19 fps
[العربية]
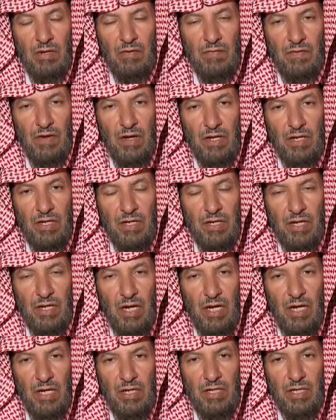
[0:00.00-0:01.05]
فإن
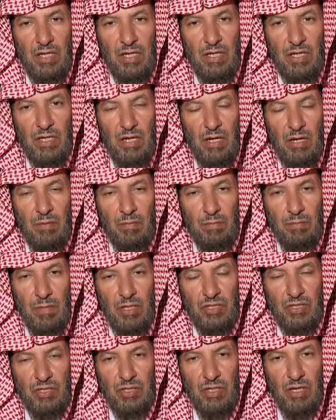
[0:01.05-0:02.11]
لك ما
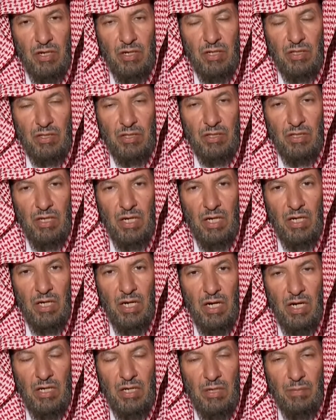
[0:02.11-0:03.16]
اشترطت
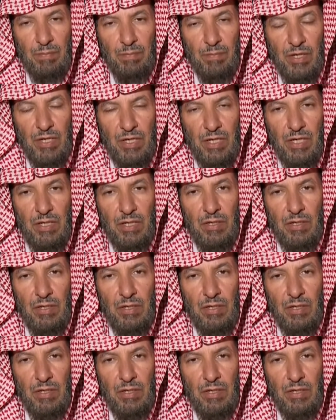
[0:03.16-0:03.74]
على ربك